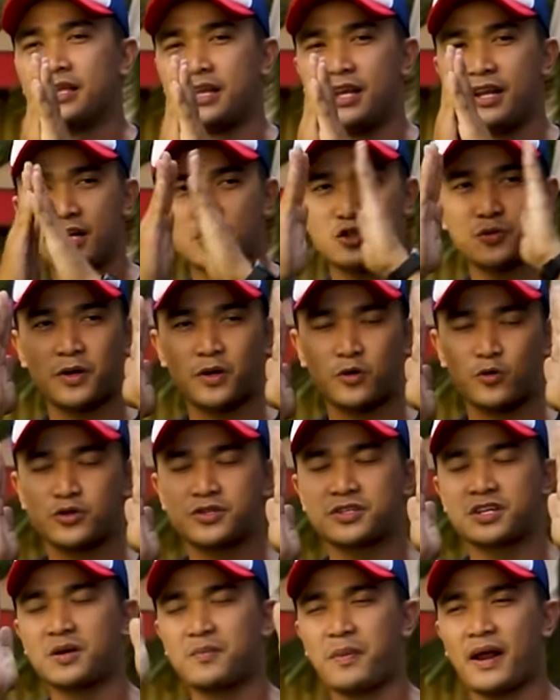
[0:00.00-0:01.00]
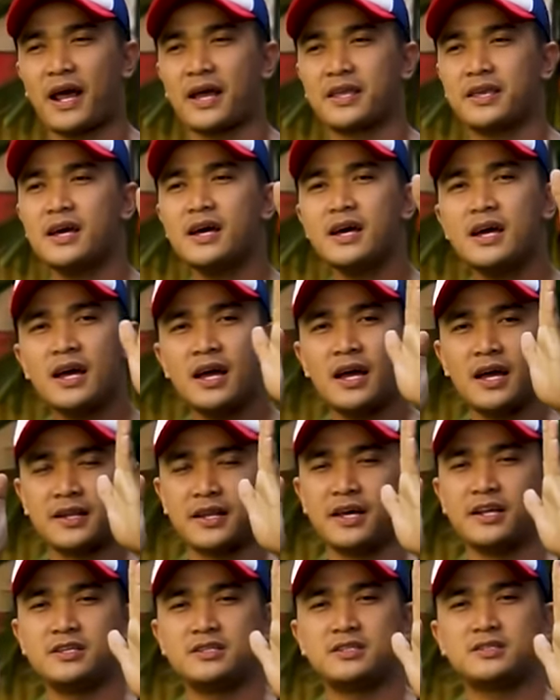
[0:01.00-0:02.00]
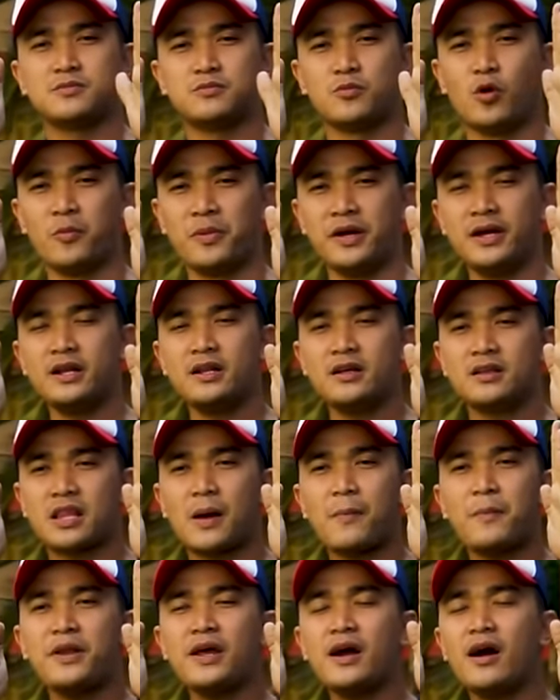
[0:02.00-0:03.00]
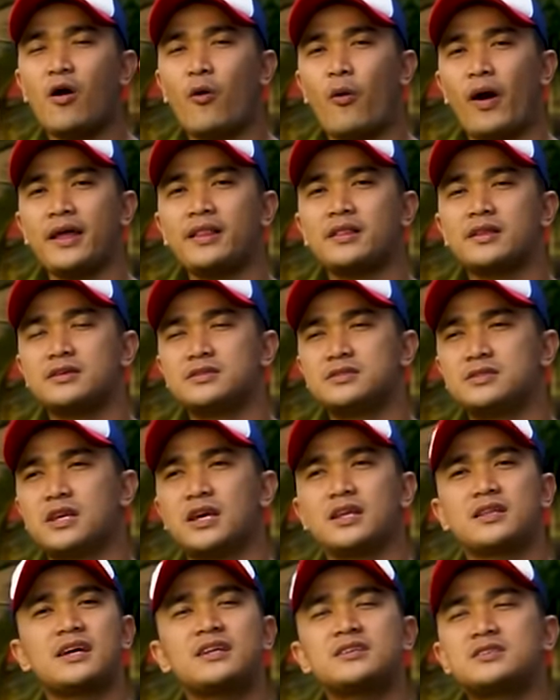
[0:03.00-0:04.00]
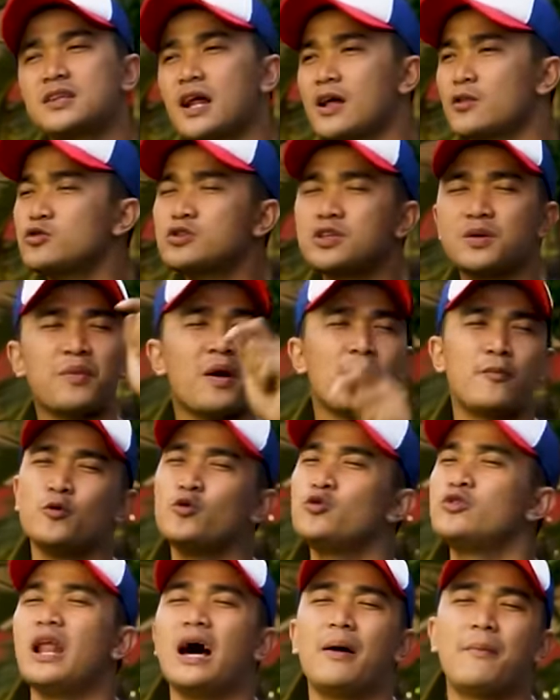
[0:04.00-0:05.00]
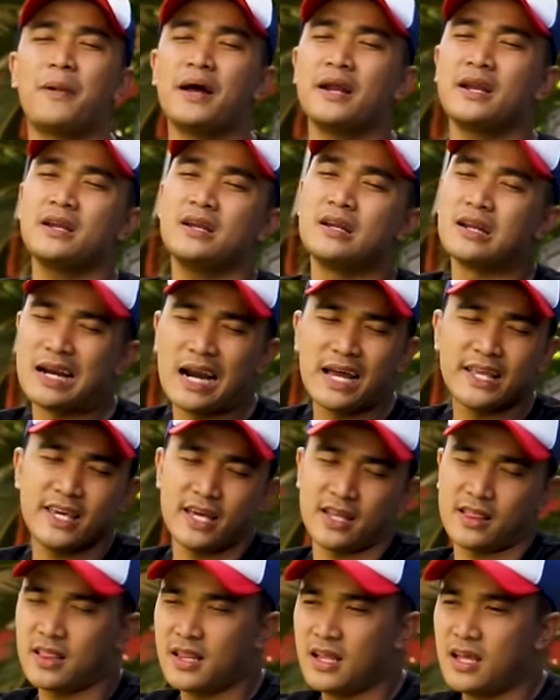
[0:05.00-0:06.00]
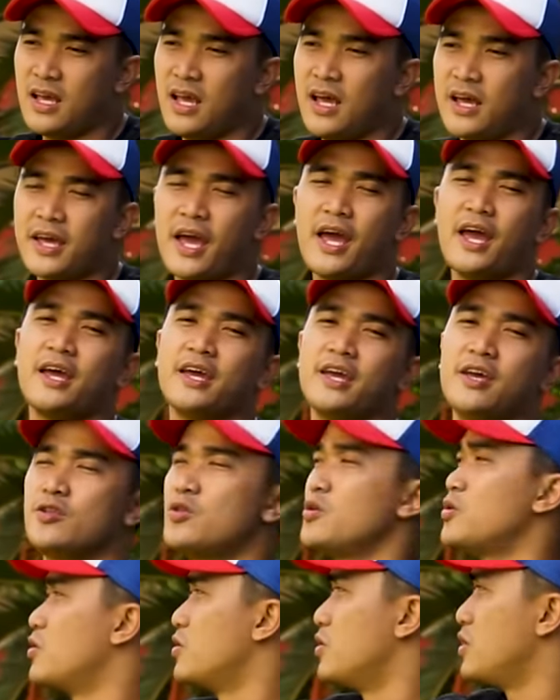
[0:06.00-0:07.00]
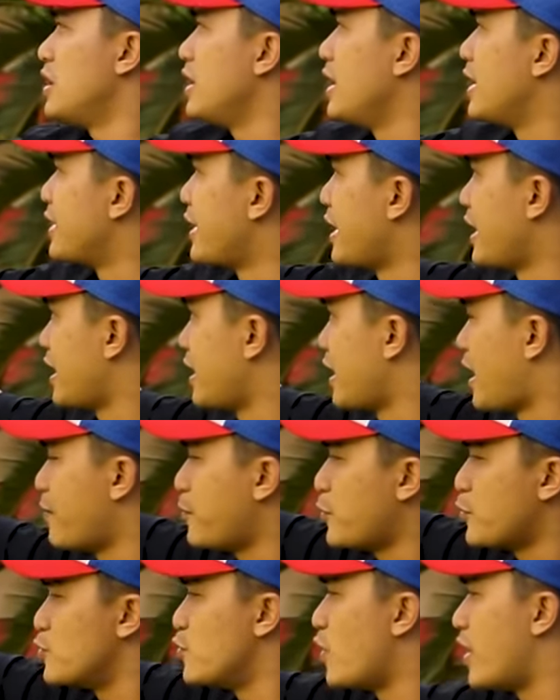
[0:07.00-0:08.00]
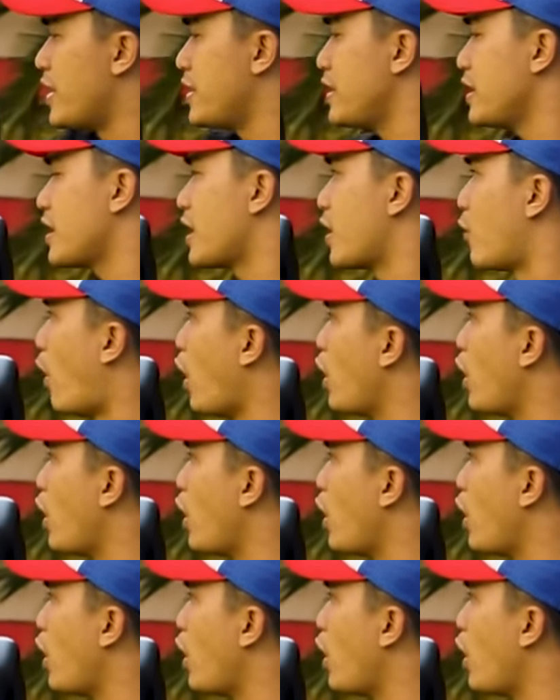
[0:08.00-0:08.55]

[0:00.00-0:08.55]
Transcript: jadi nggak cuma lurus ke depan aja dari mobil tapi dia nge-white sekitar 158 derajat kayak gitu nih lampu dua ini nih